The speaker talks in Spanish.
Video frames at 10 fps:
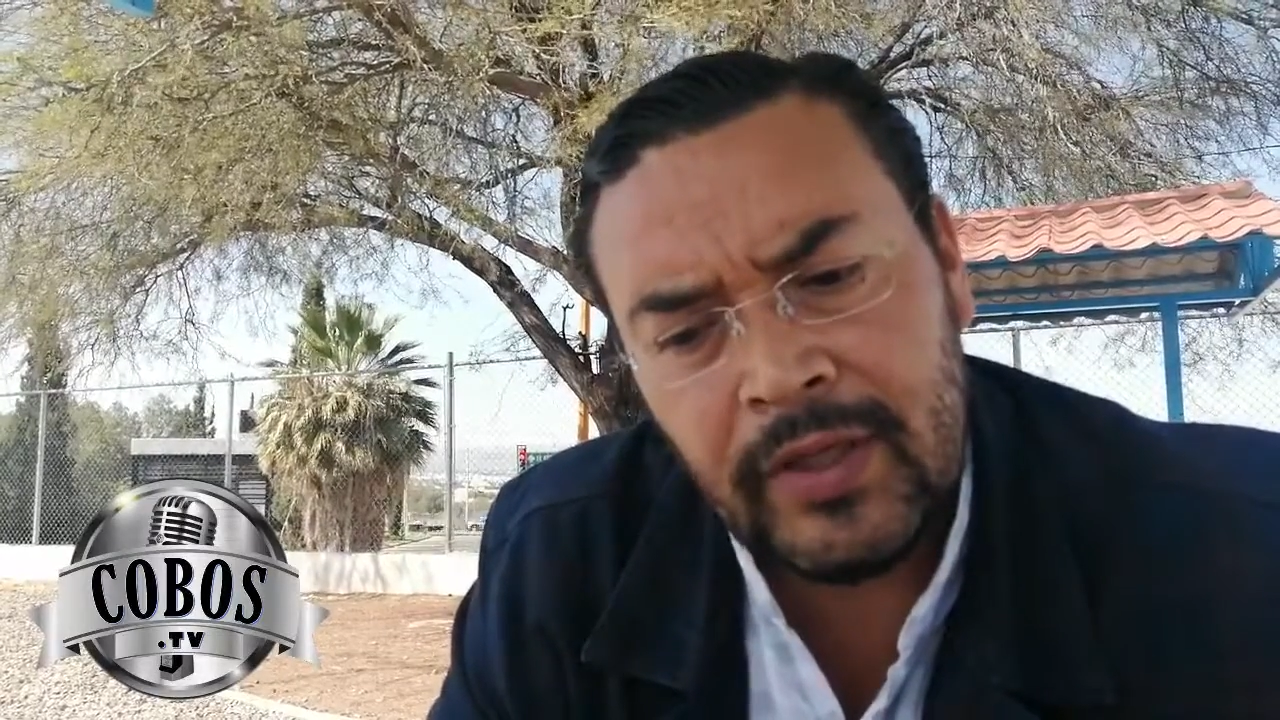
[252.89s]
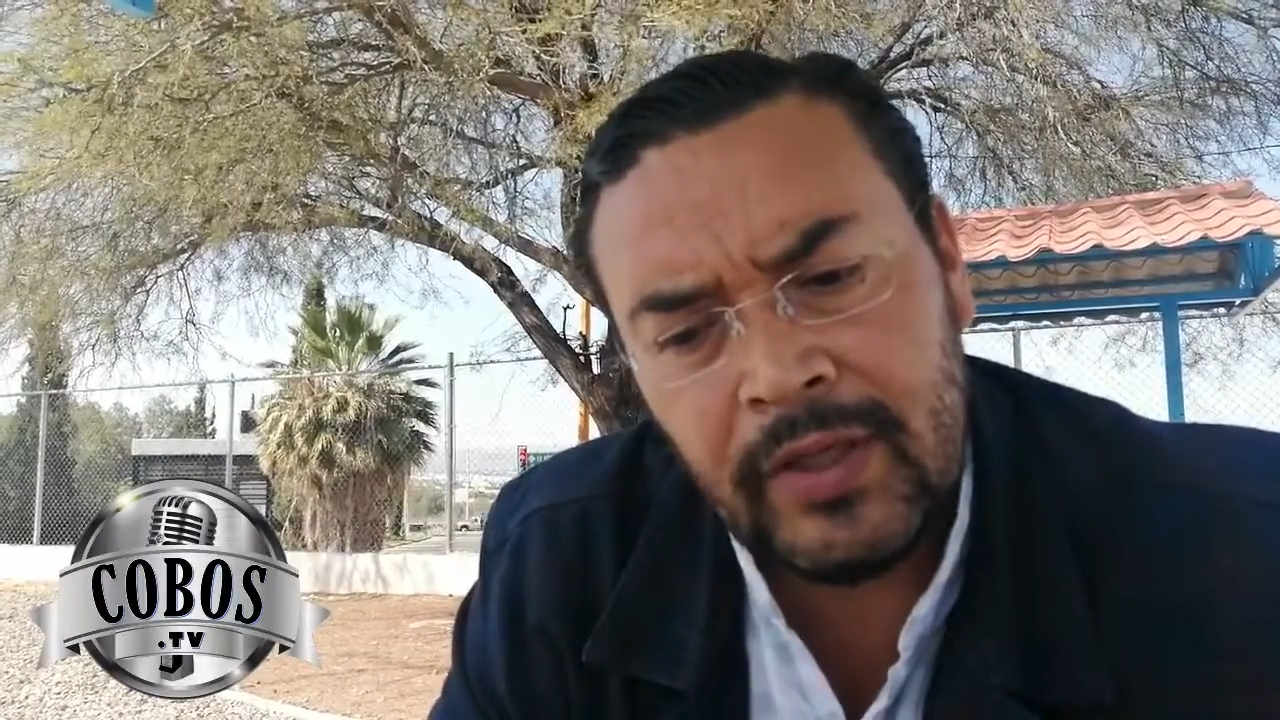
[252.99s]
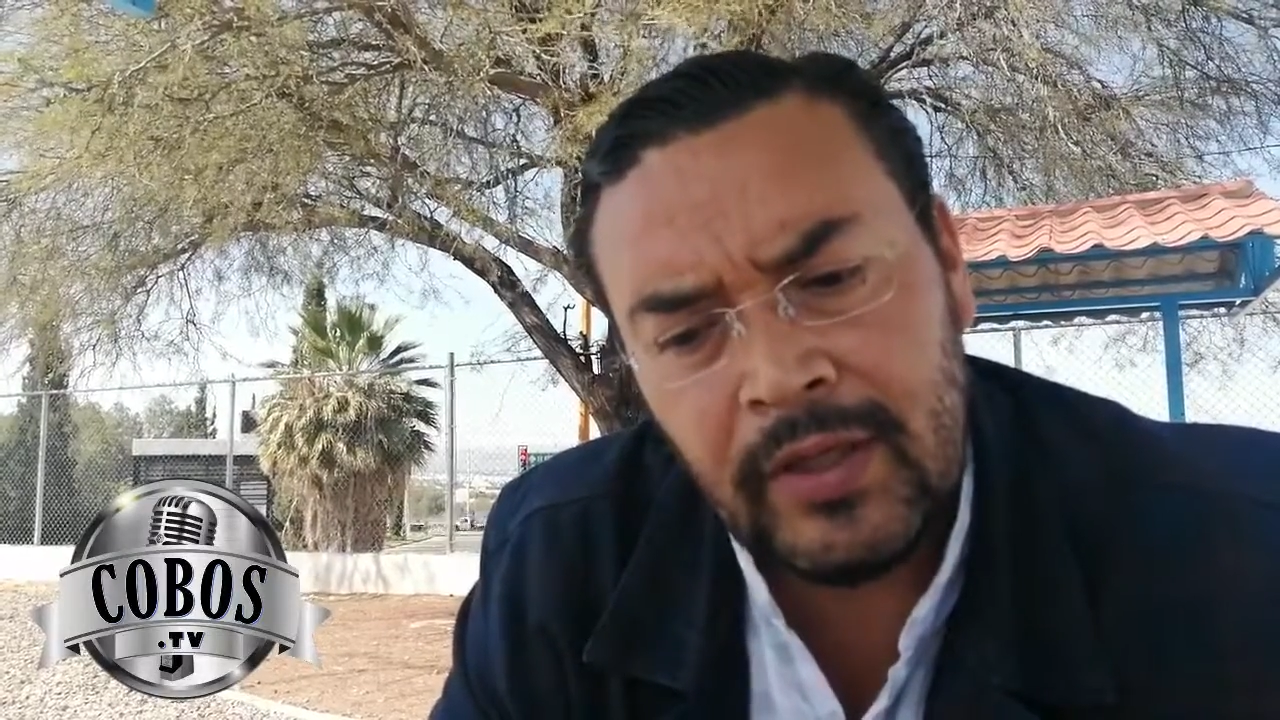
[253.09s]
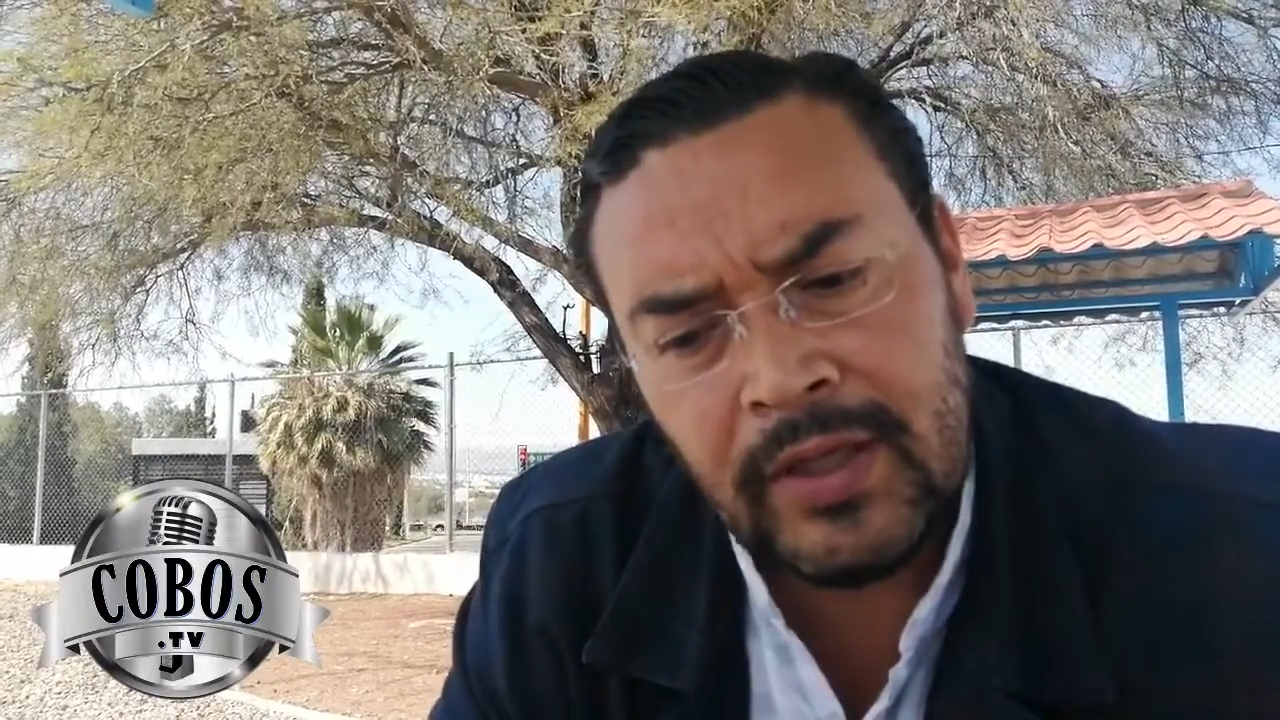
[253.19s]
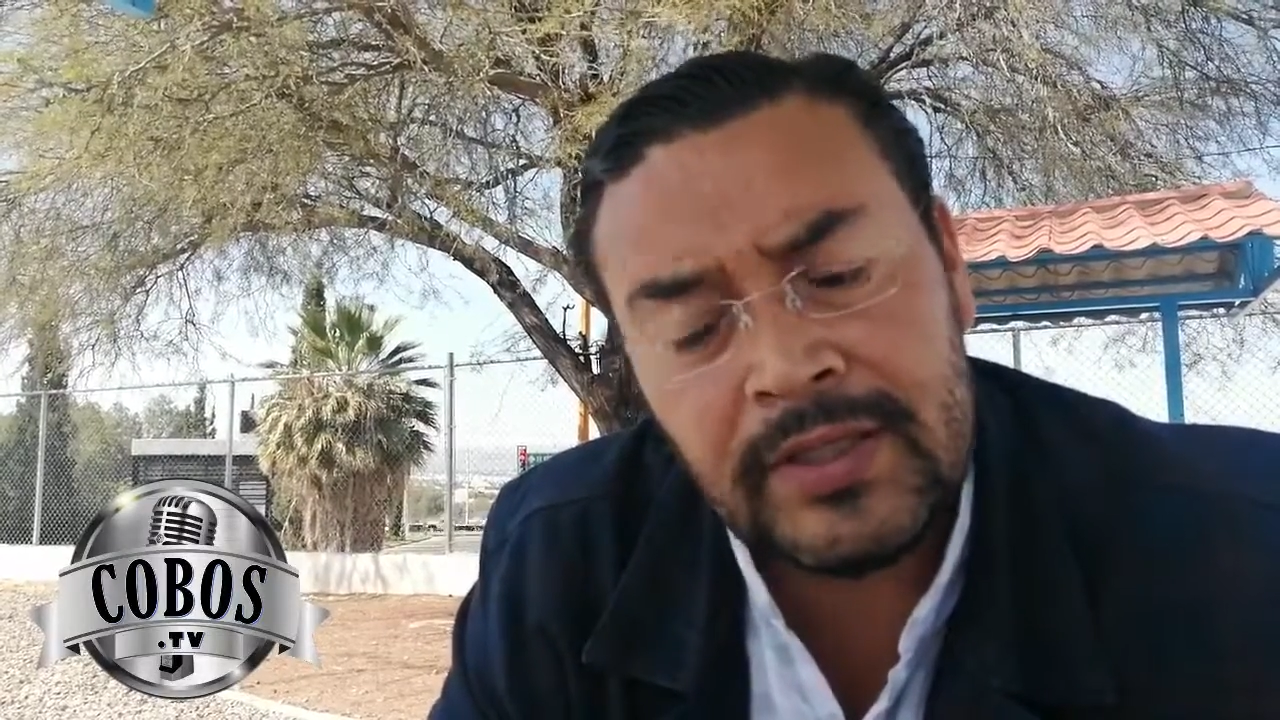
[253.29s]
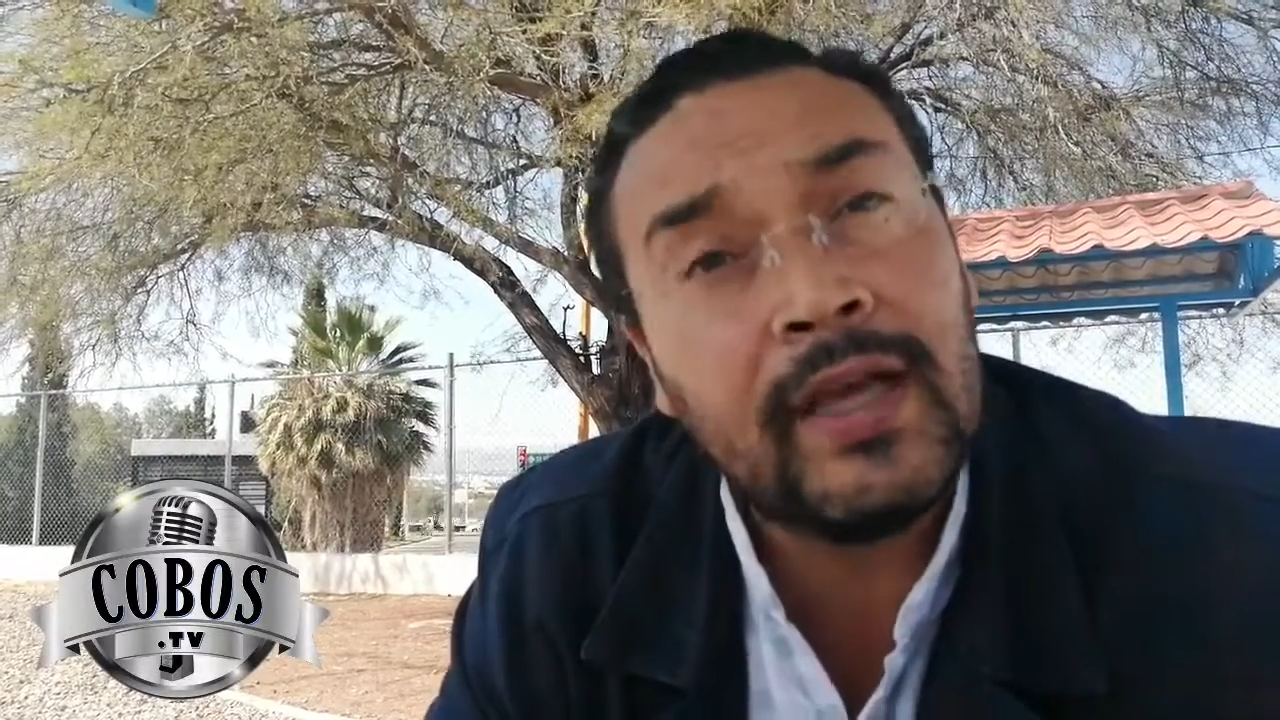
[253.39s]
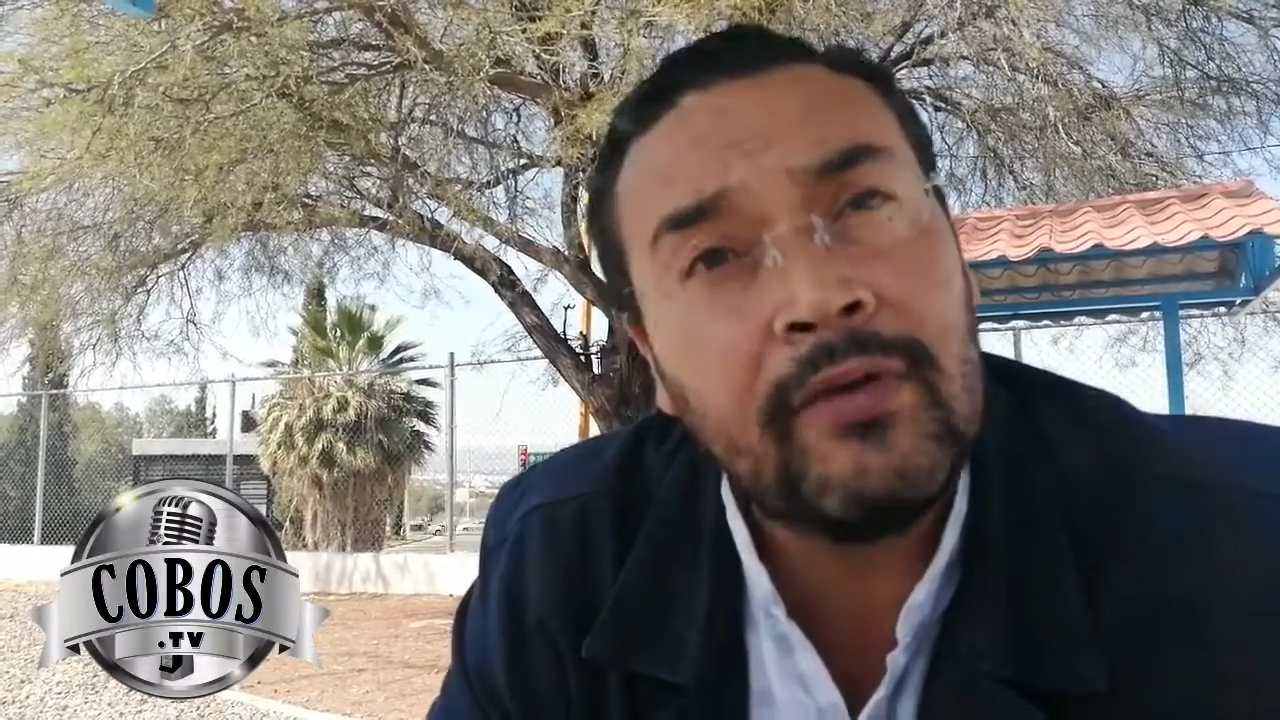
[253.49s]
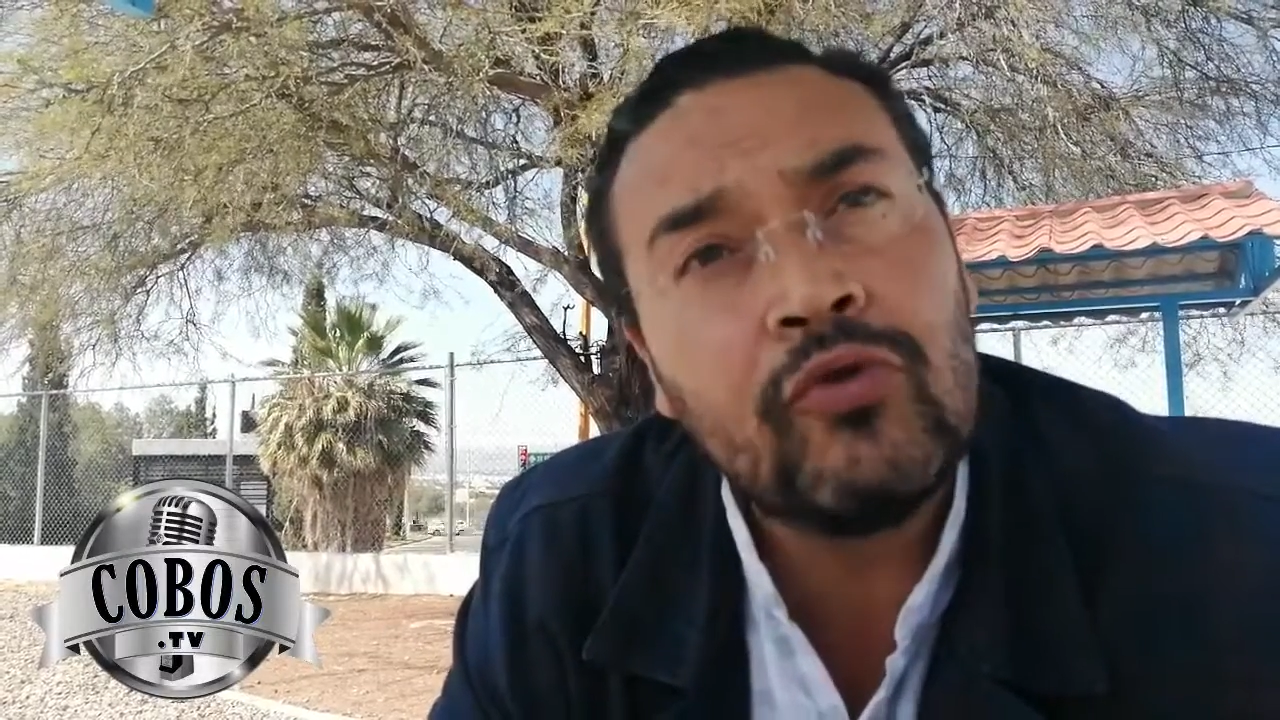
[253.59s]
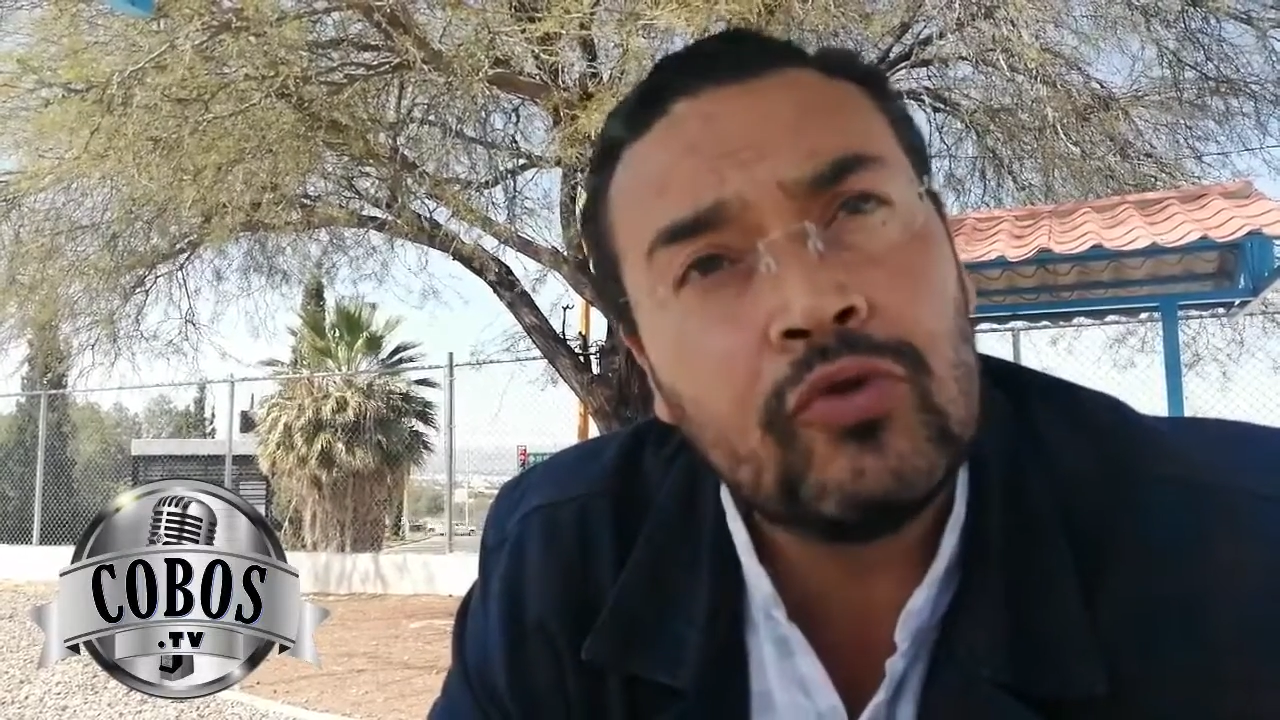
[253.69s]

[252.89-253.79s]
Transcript: eh, está en